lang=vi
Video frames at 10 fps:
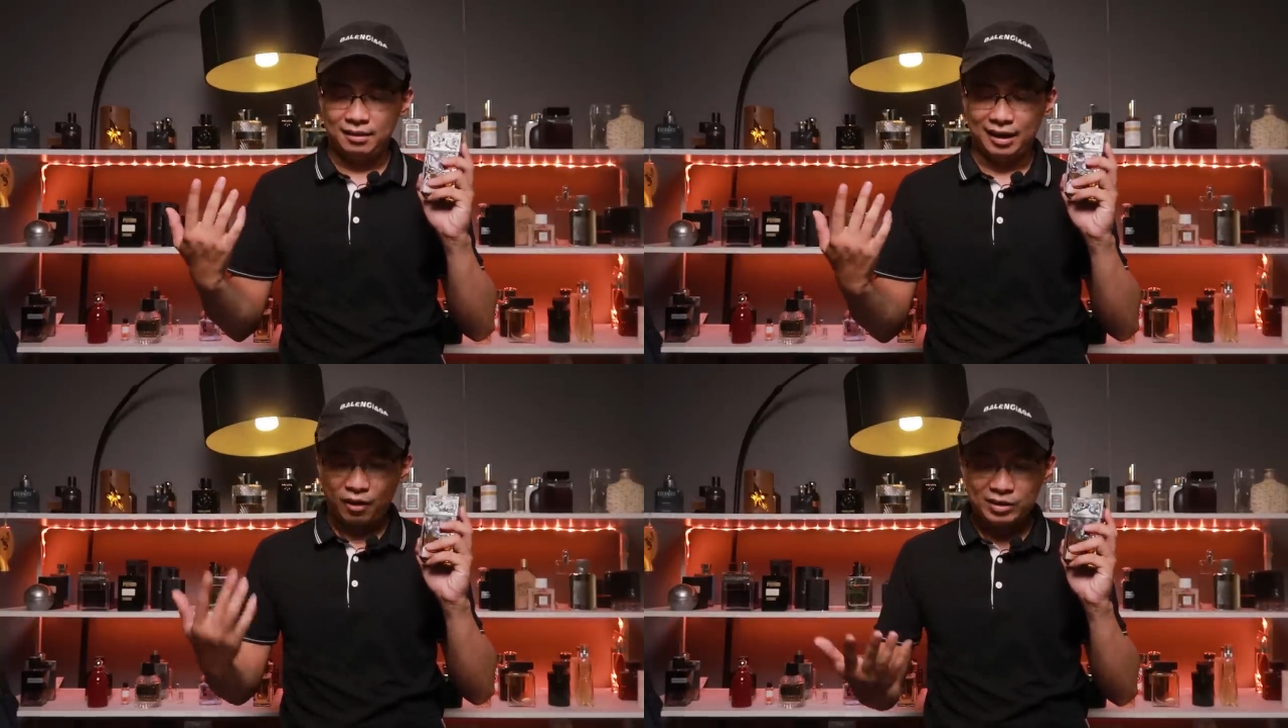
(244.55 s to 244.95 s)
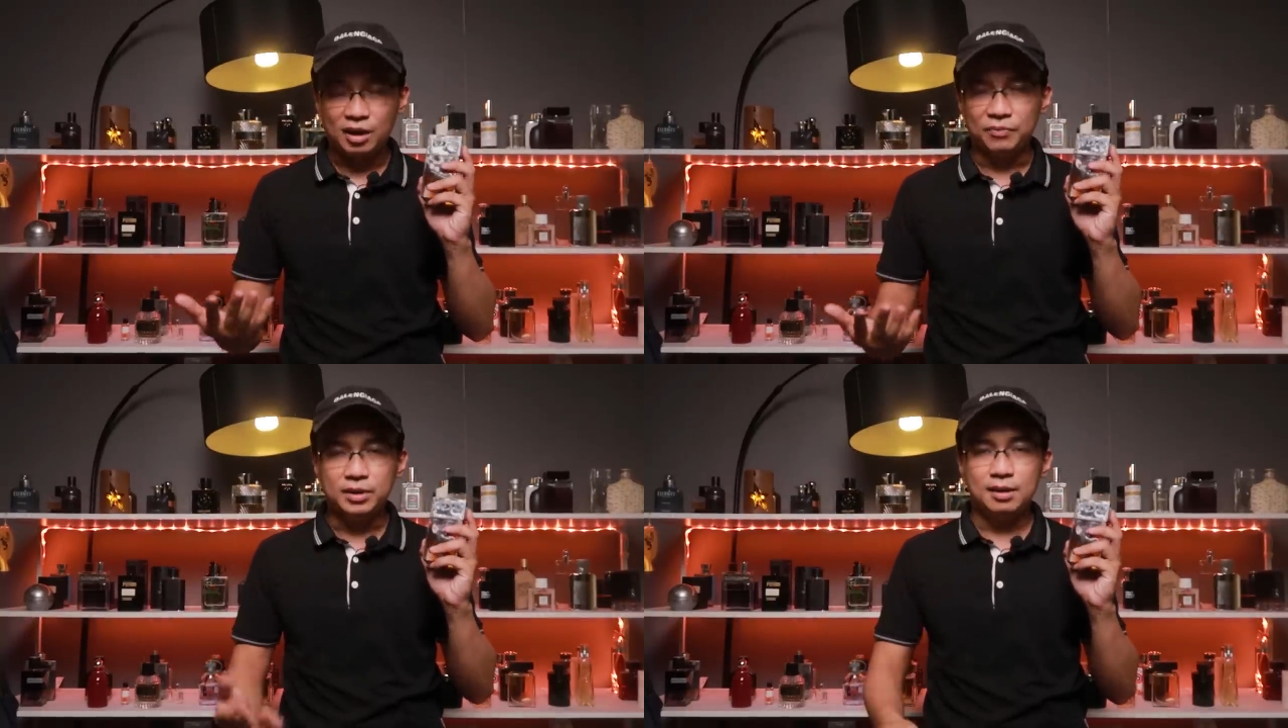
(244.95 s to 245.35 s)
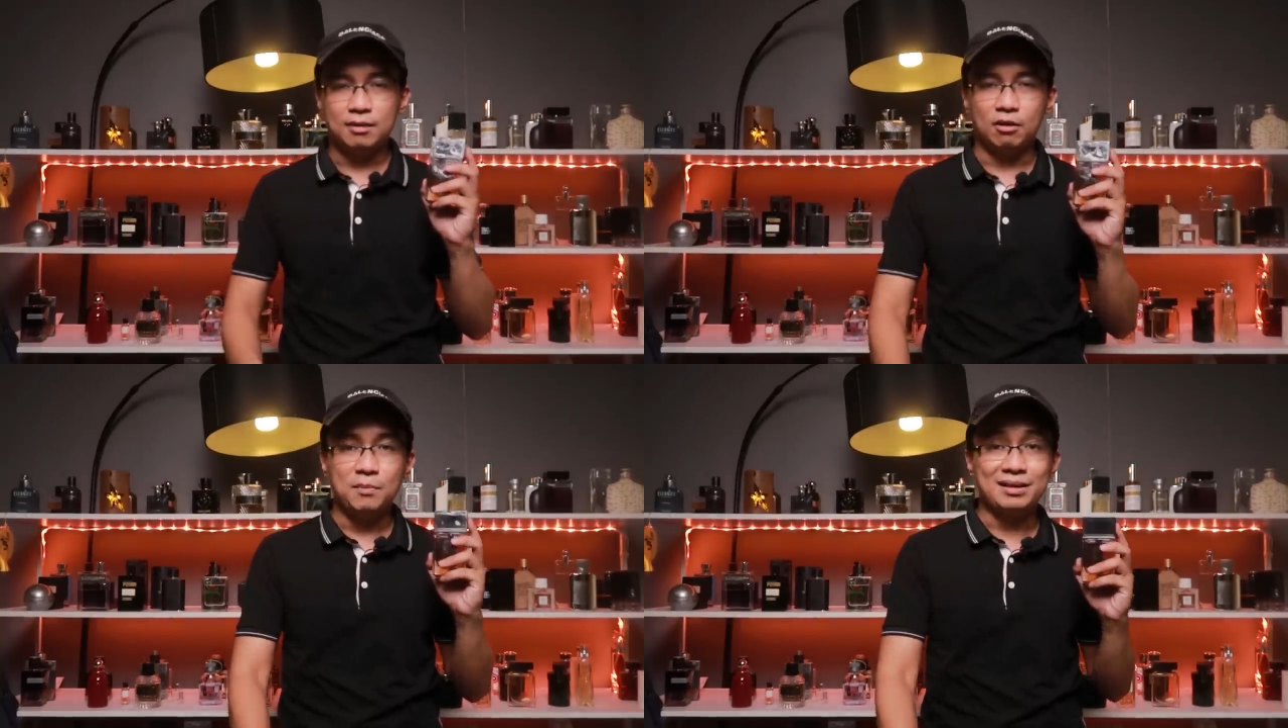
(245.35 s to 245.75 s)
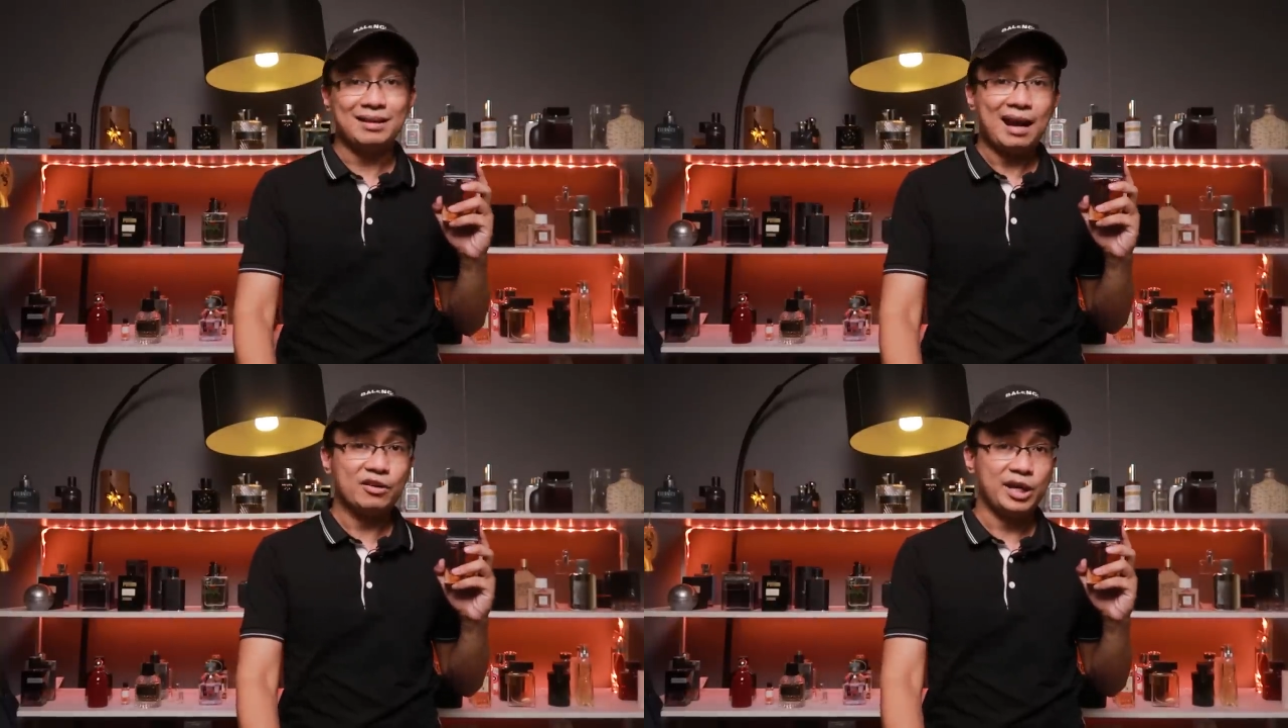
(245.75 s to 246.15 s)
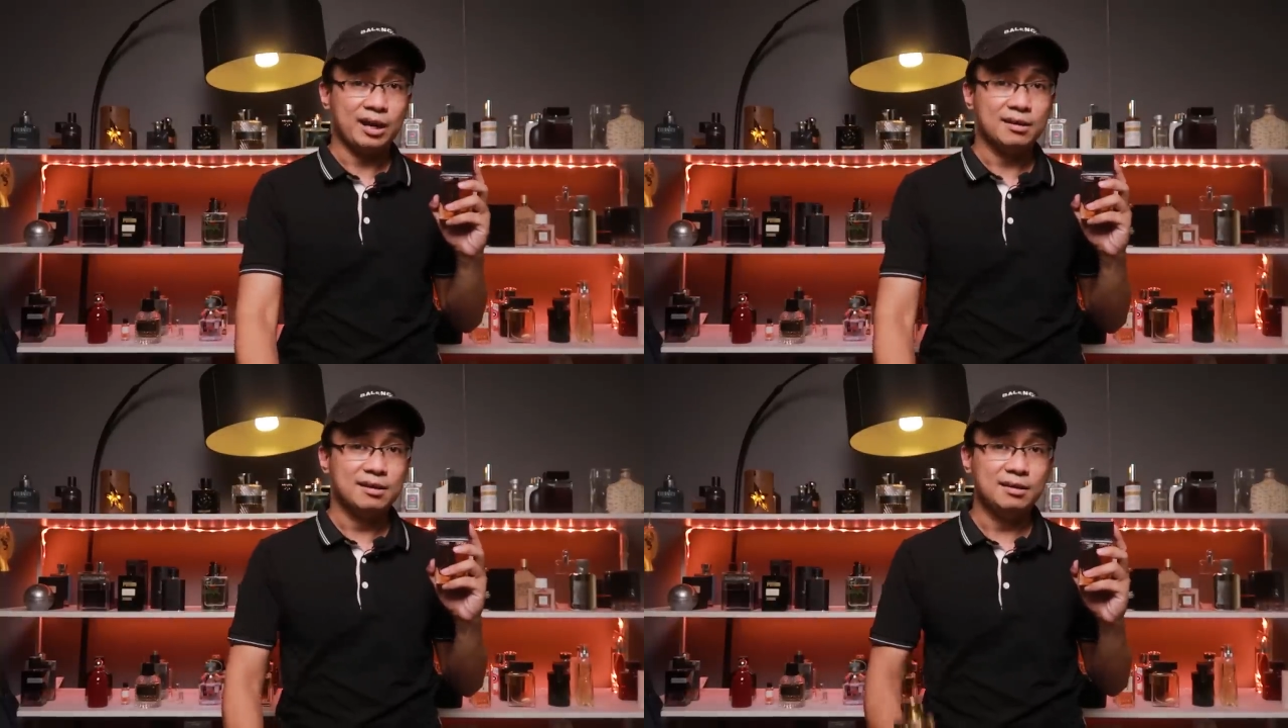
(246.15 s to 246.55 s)
cái quan trọng nữa đó là mức giá nó rẻ
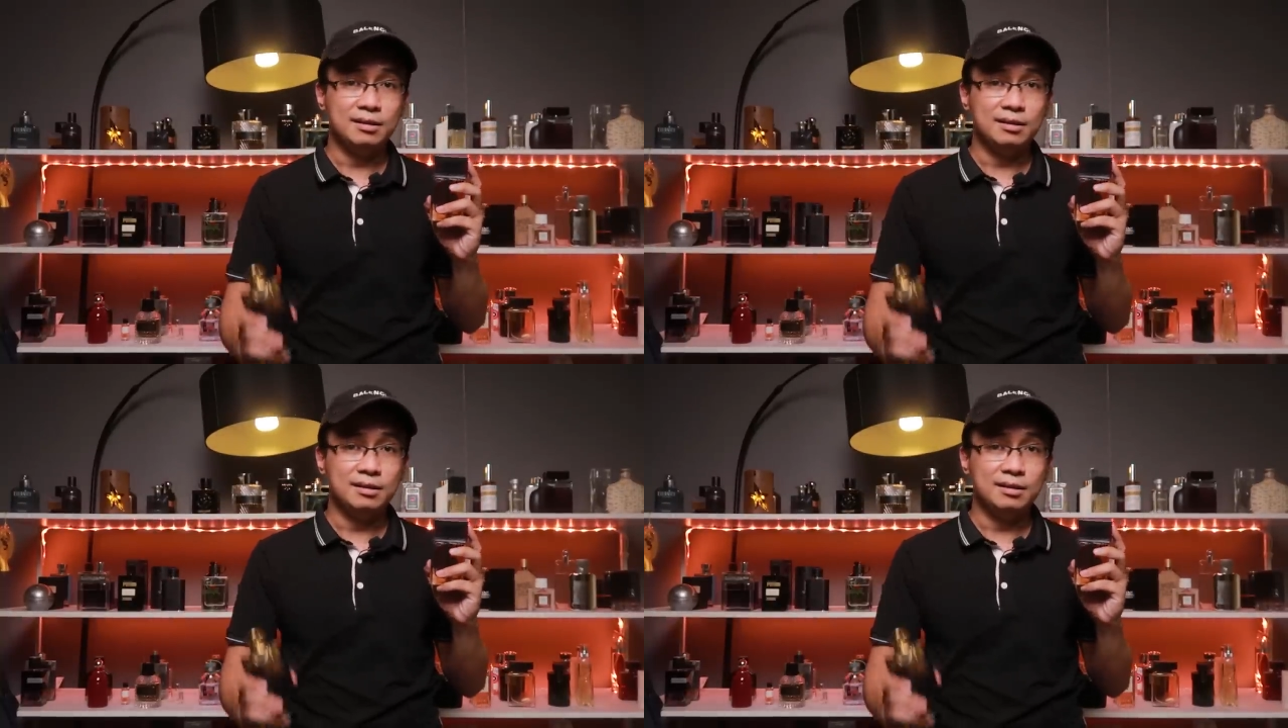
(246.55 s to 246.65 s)
hơn